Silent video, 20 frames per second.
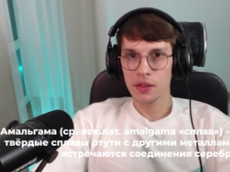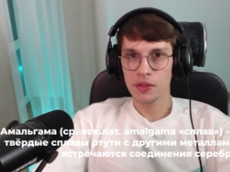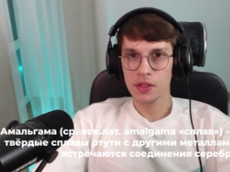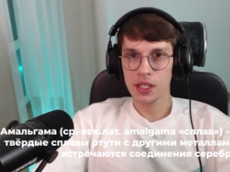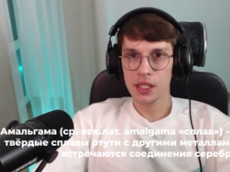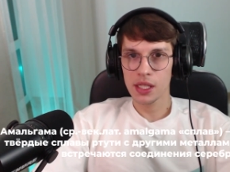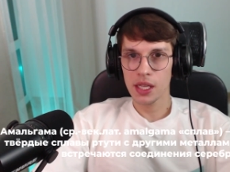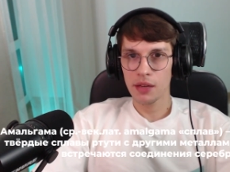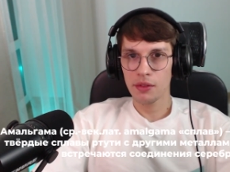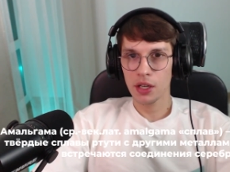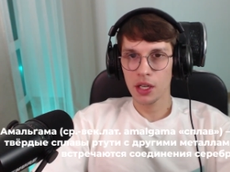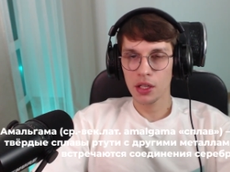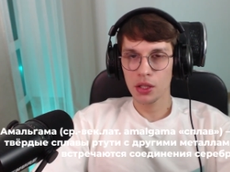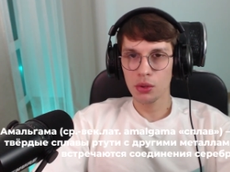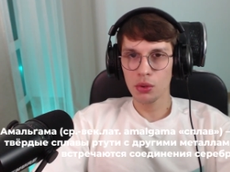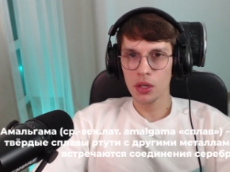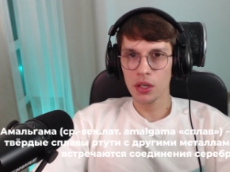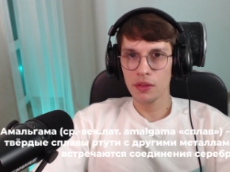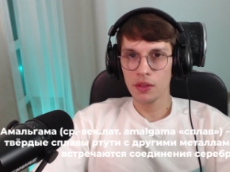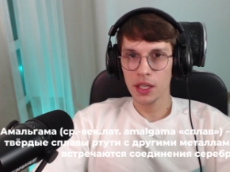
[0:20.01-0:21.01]
в составе
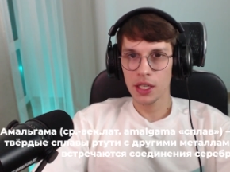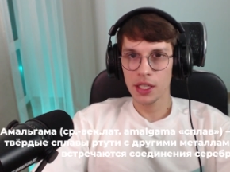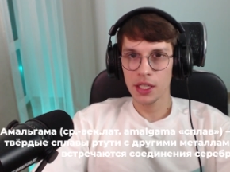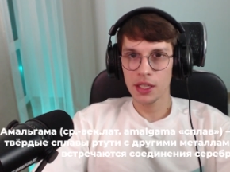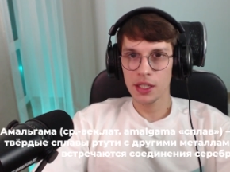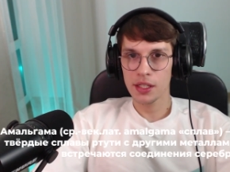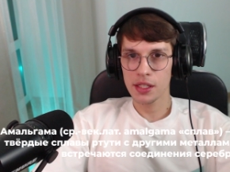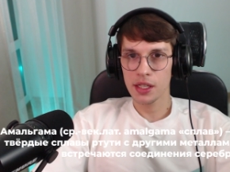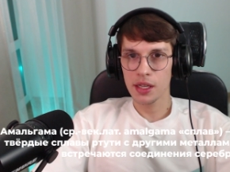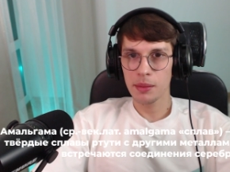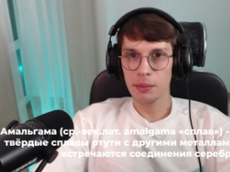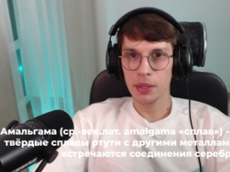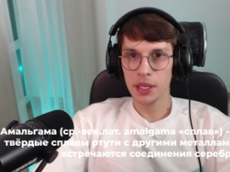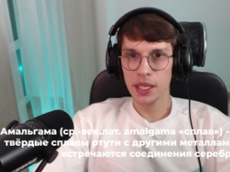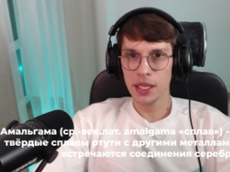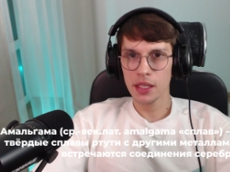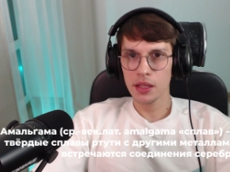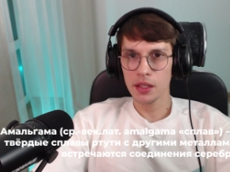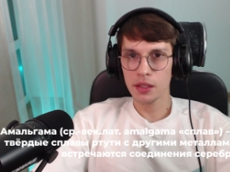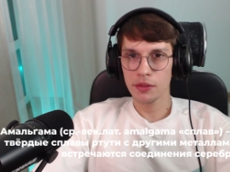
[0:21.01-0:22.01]
которого один из
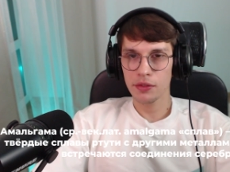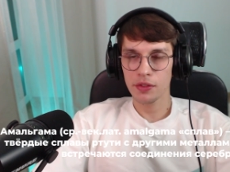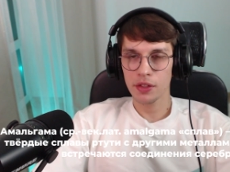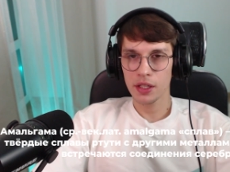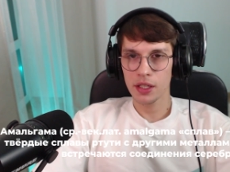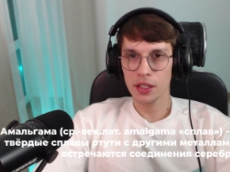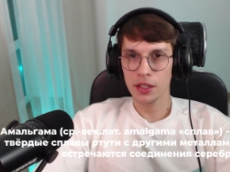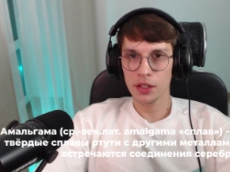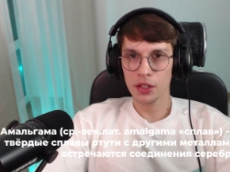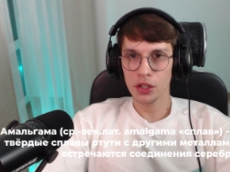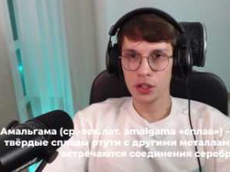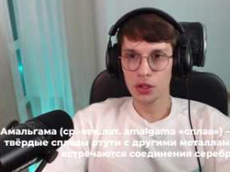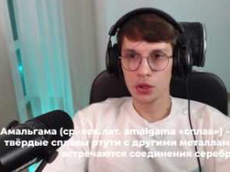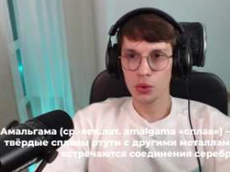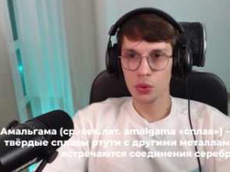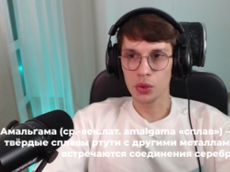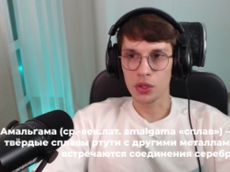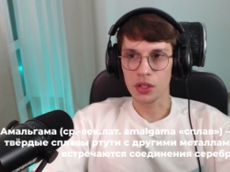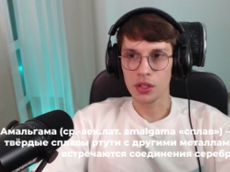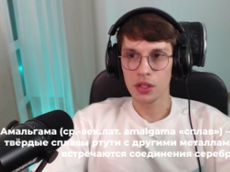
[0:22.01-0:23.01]
компонентов – это
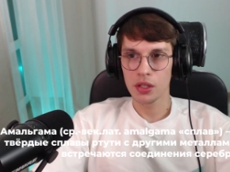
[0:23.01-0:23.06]
ртуть.